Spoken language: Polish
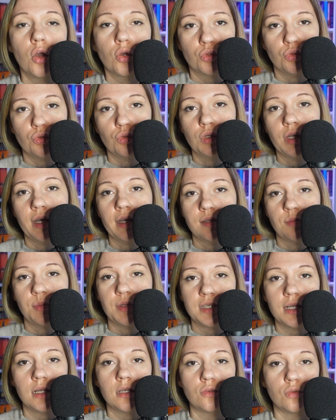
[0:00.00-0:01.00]
które
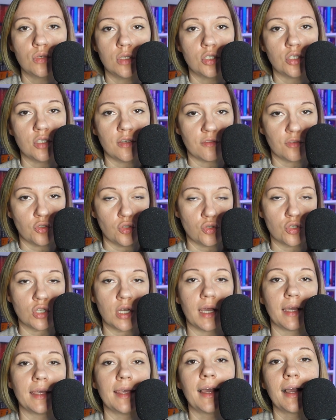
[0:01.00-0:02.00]
specjalizuje się w
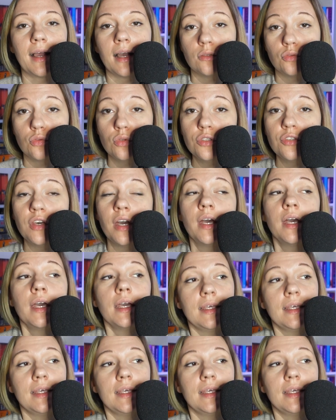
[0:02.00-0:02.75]
książkach young adult